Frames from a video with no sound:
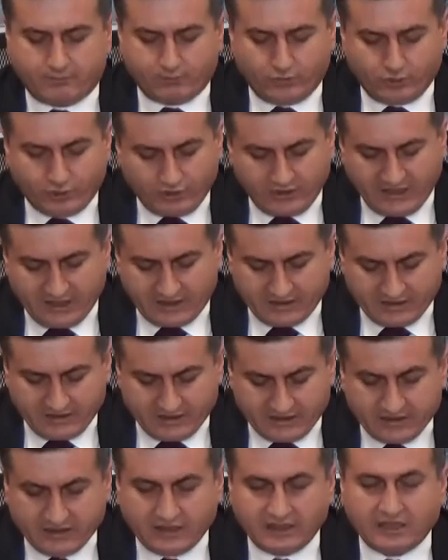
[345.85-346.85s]
Bugüne
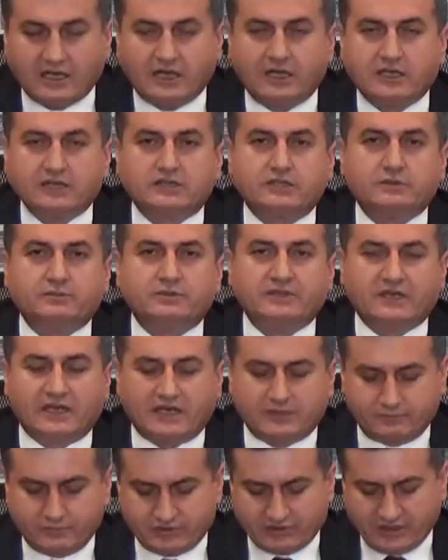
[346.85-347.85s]
kadar
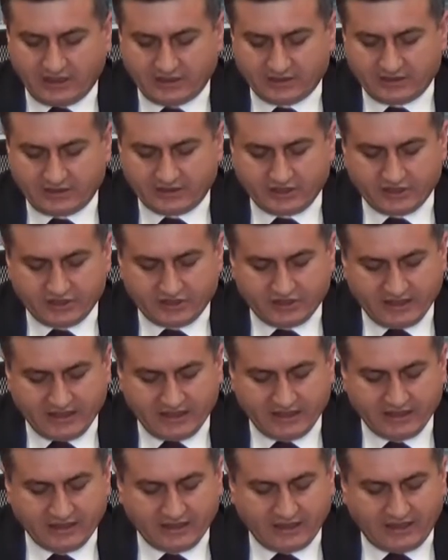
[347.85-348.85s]
6066
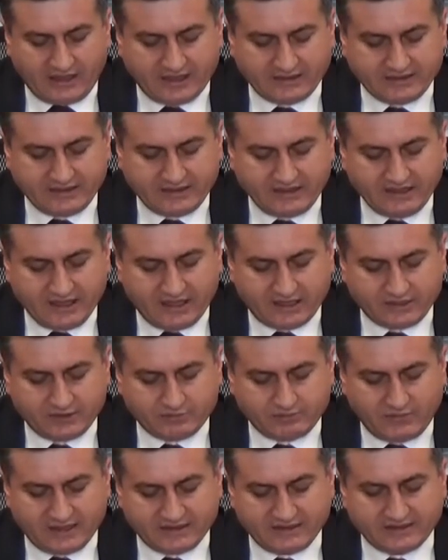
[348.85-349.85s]
kişiye adli
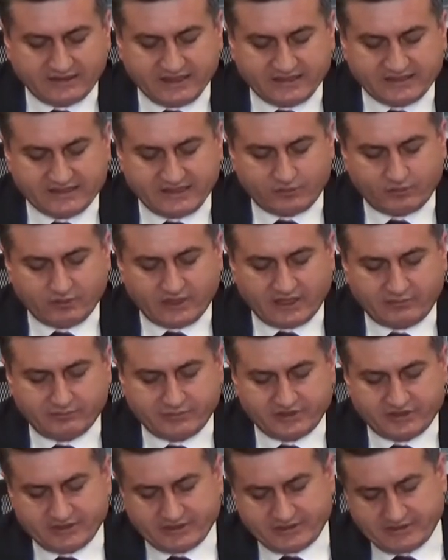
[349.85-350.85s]
yardım, adli destek
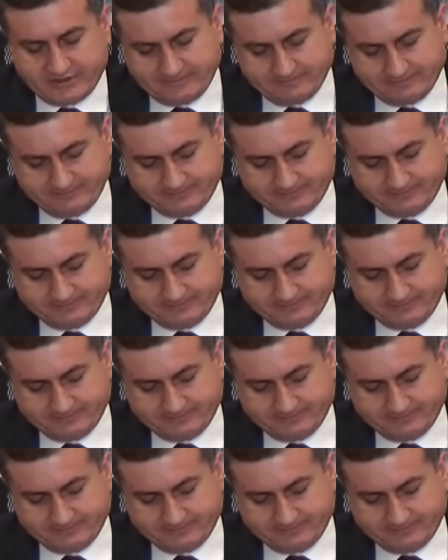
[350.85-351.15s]
verilmiştir.